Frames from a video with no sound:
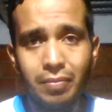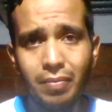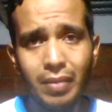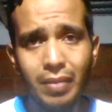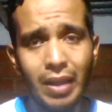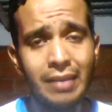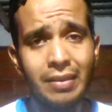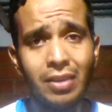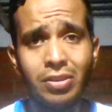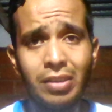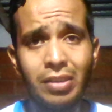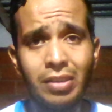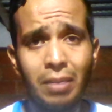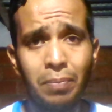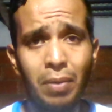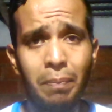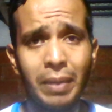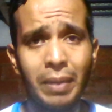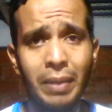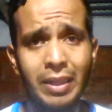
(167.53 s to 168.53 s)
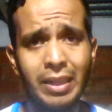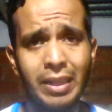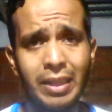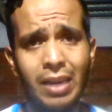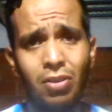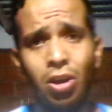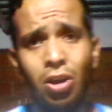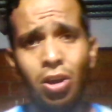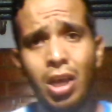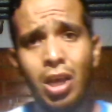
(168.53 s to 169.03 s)
haciendo ese tipo de
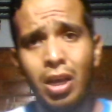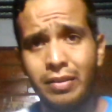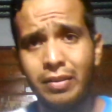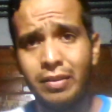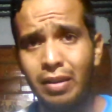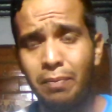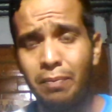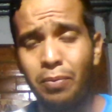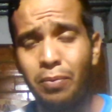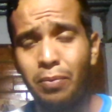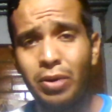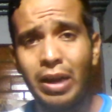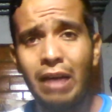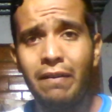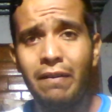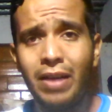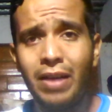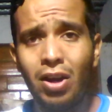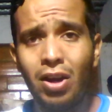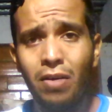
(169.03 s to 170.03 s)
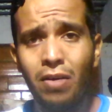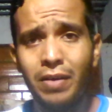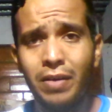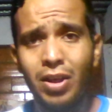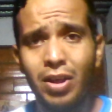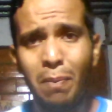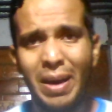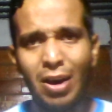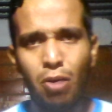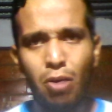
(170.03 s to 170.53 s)
espectáculos. Si te pones a ver los videos,
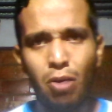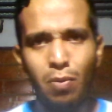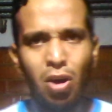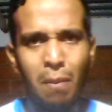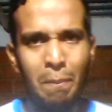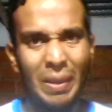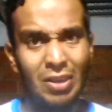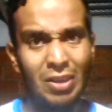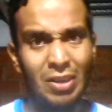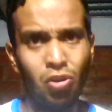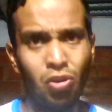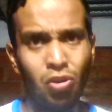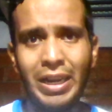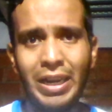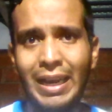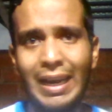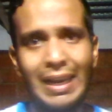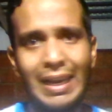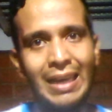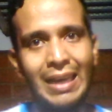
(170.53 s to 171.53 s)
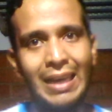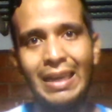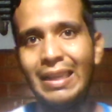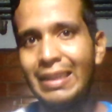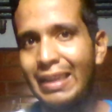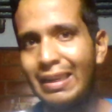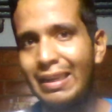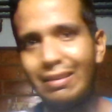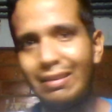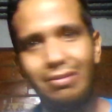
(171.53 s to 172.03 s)
ves como personas,
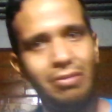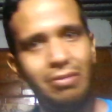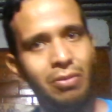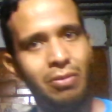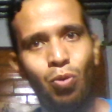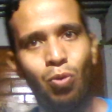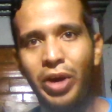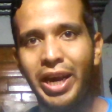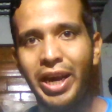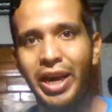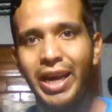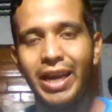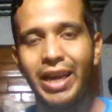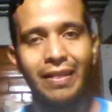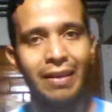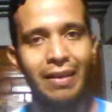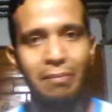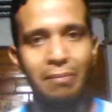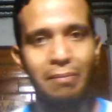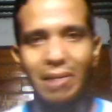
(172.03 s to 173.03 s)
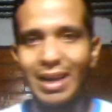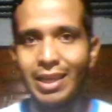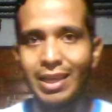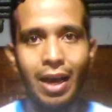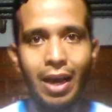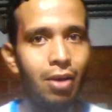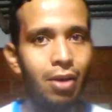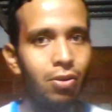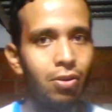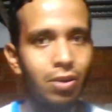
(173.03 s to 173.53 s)
carajitas, mujeres
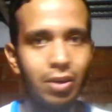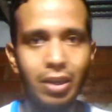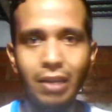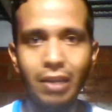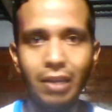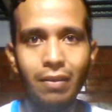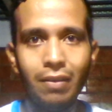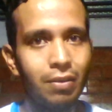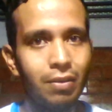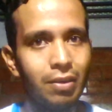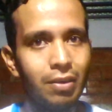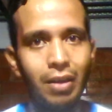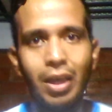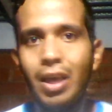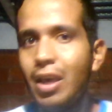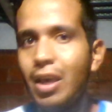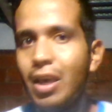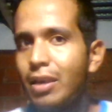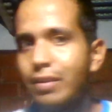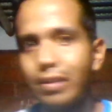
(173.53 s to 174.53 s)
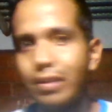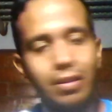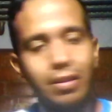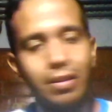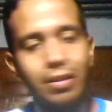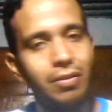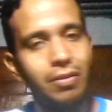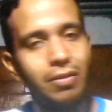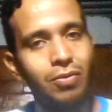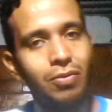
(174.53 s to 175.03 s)
desmayadas, horrible, horrible. Si
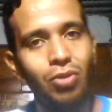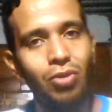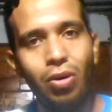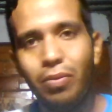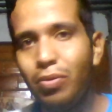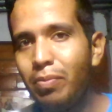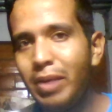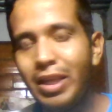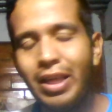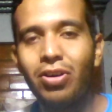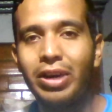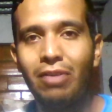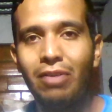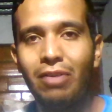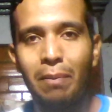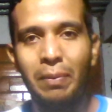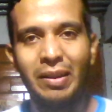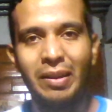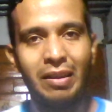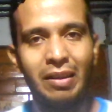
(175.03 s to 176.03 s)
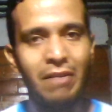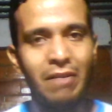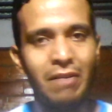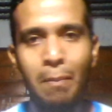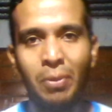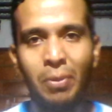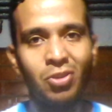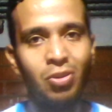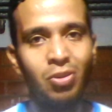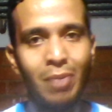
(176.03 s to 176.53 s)
yo vi un video que
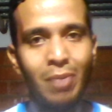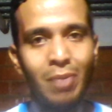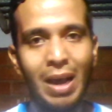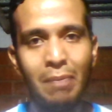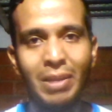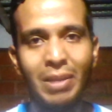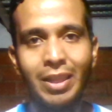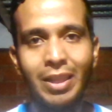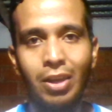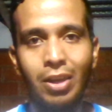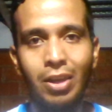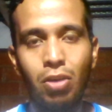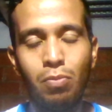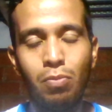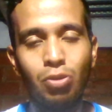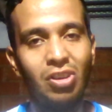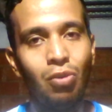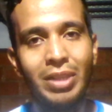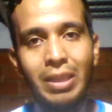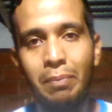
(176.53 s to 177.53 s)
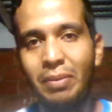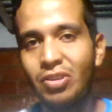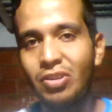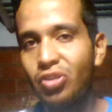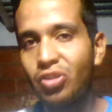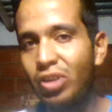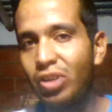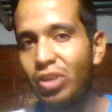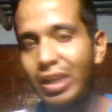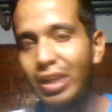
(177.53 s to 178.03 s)
había aproximadamente como 50
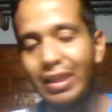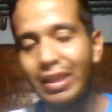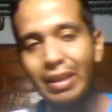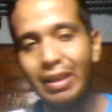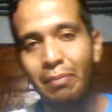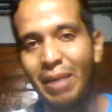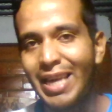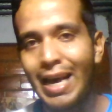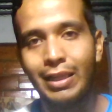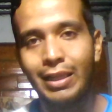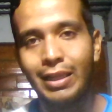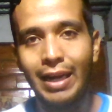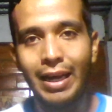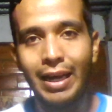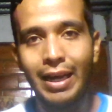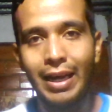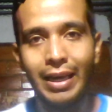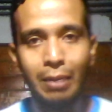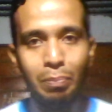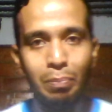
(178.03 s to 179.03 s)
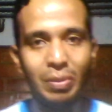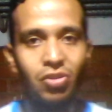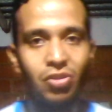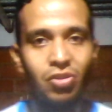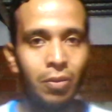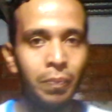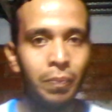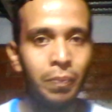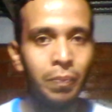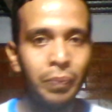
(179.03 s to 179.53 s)
personas desmayadas, tiradas en el
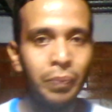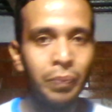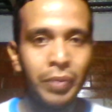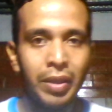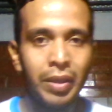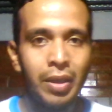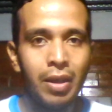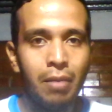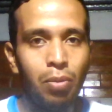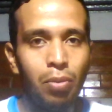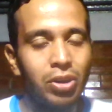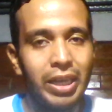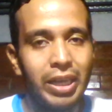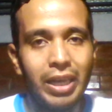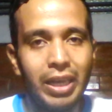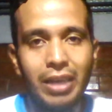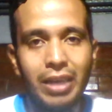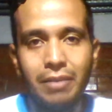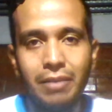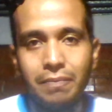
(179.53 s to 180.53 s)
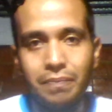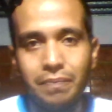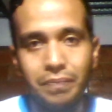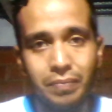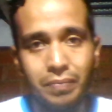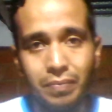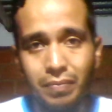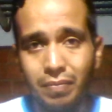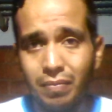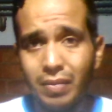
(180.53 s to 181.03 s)
piso, porque
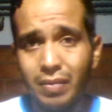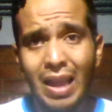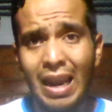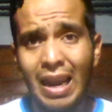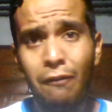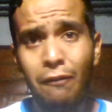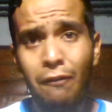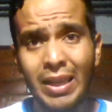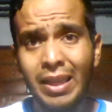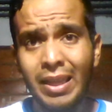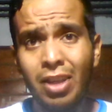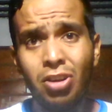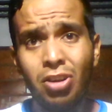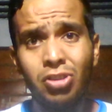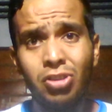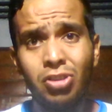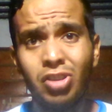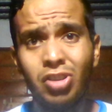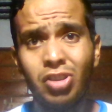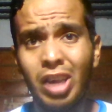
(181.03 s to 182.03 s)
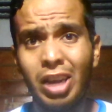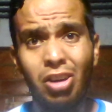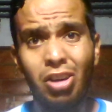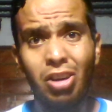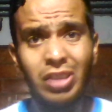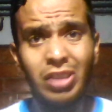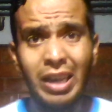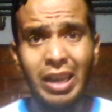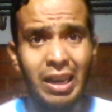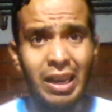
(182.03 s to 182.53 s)
la falta de oxígeno, o
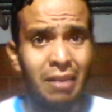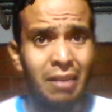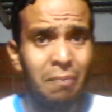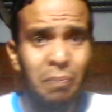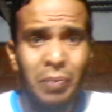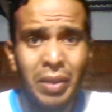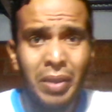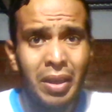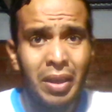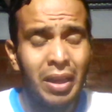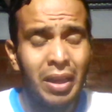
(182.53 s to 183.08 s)
sea, la